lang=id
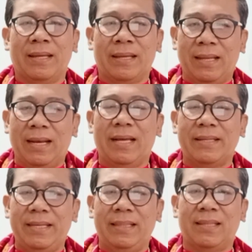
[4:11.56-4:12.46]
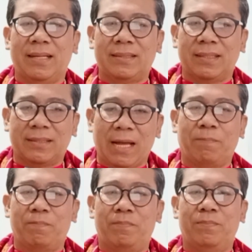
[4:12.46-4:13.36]
gelah kita
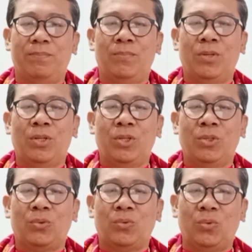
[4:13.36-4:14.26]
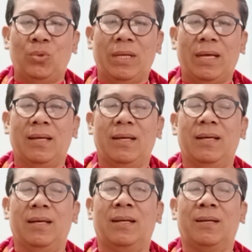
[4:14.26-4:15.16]
tetap turah
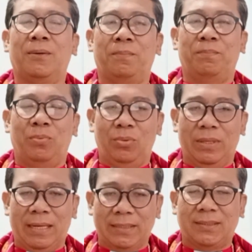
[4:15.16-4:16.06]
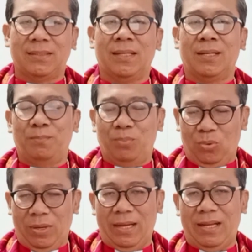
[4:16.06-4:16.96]
erbu, ras
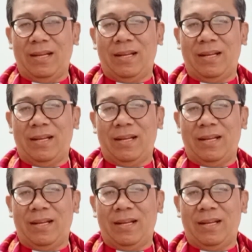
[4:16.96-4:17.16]
erbuah.